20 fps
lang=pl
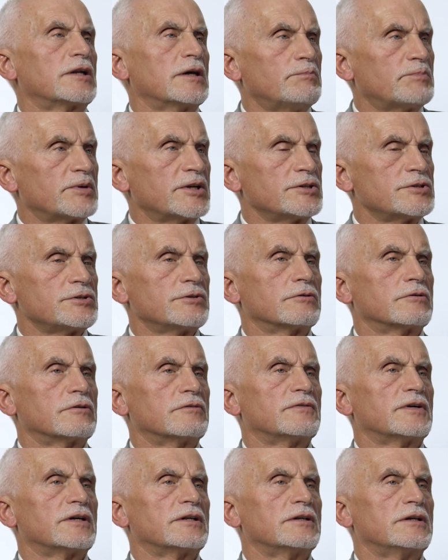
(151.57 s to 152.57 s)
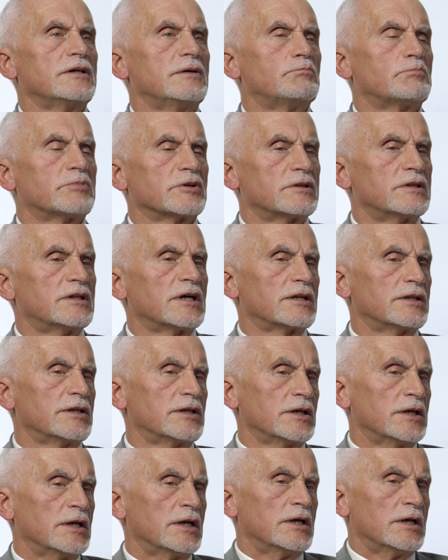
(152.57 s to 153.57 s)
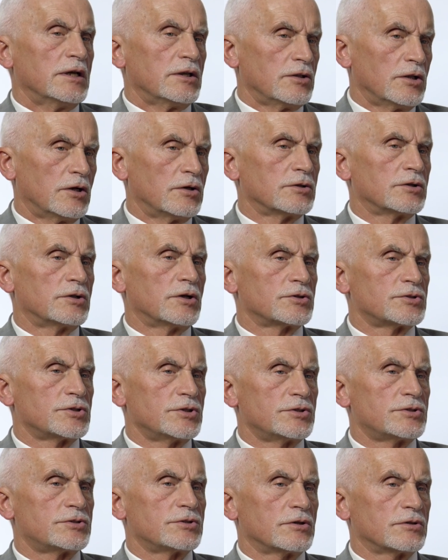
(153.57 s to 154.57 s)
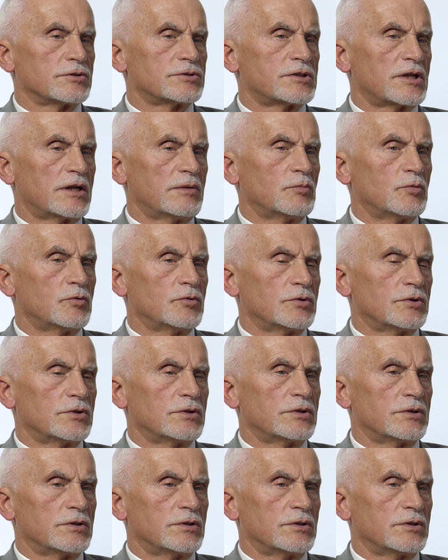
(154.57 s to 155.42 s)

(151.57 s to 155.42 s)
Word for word: represjonowany i poddany no, dosyć ostremu y,